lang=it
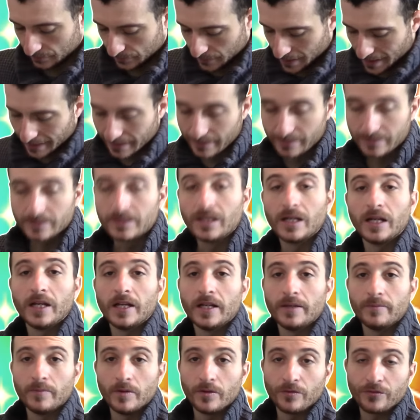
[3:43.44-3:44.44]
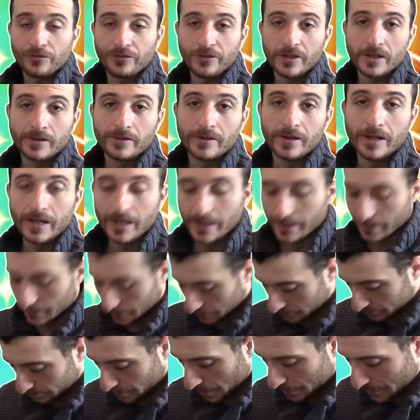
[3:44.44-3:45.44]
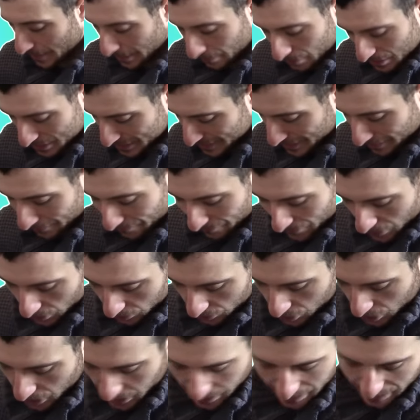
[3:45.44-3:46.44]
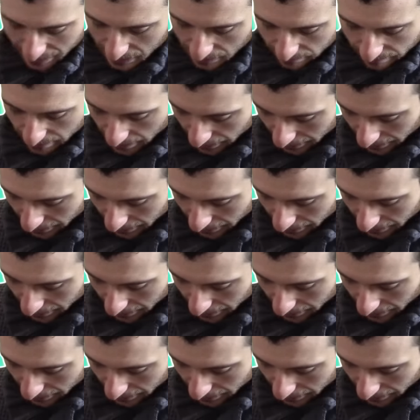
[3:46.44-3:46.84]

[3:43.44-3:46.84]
Extreme Fever. Vabbè, questa è velocissima,